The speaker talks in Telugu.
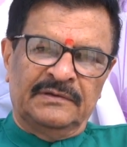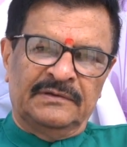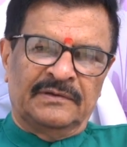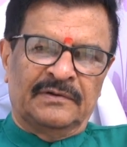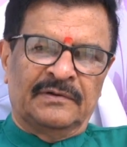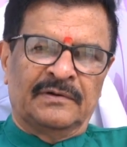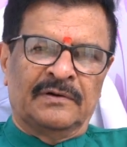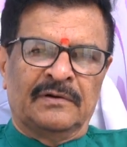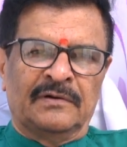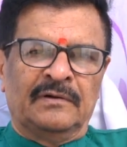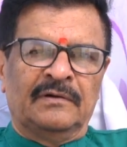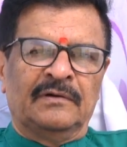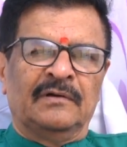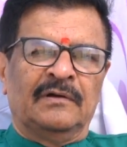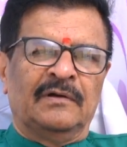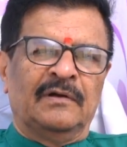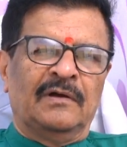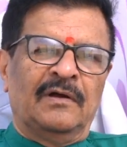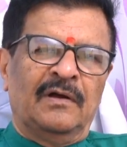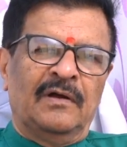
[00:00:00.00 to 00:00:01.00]
సో
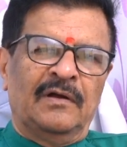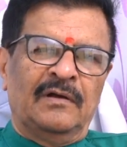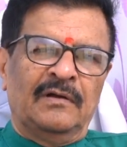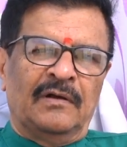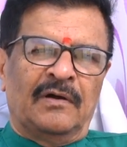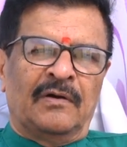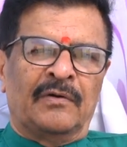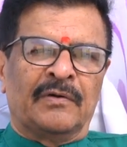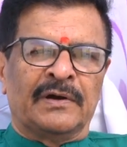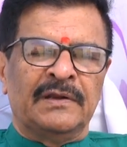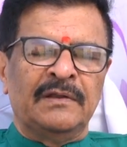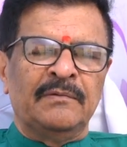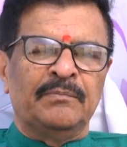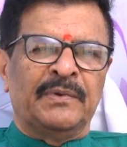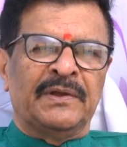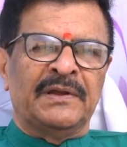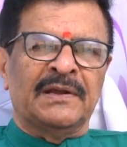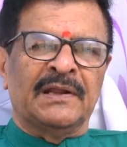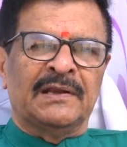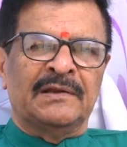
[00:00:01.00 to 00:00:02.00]
ఒకటి
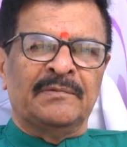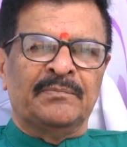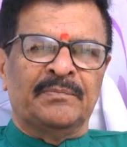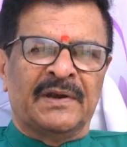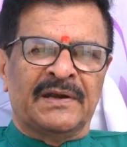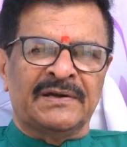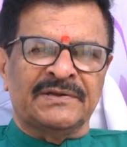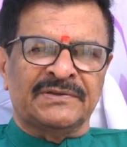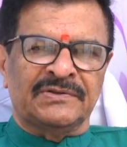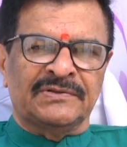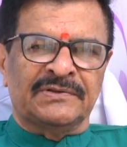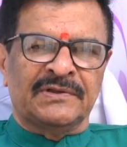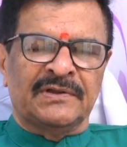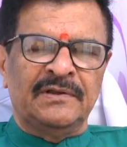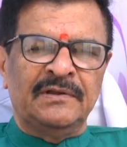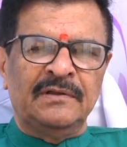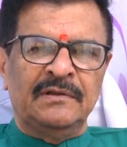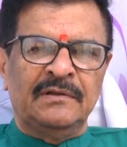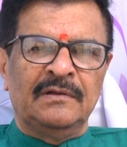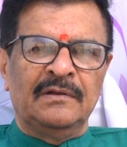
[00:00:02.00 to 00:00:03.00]
పెనల్ ఇంప్లాంట్
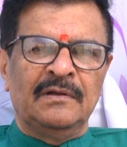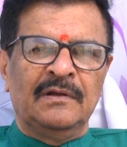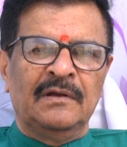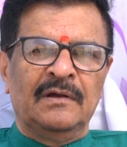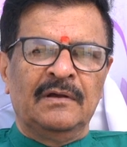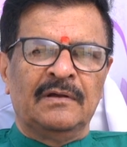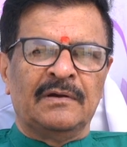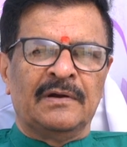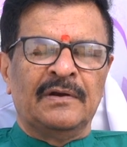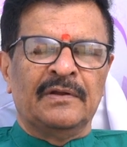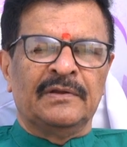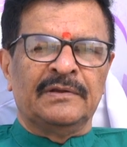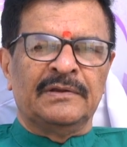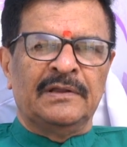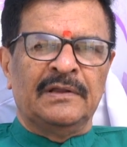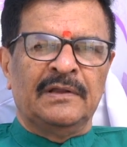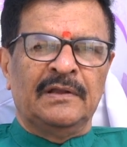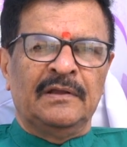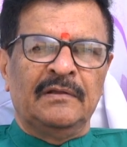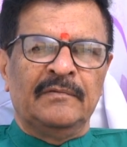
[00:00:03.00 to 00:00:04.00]
సర్జరీ
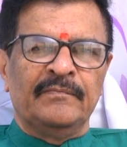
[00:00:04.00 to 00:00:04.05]
రెండోది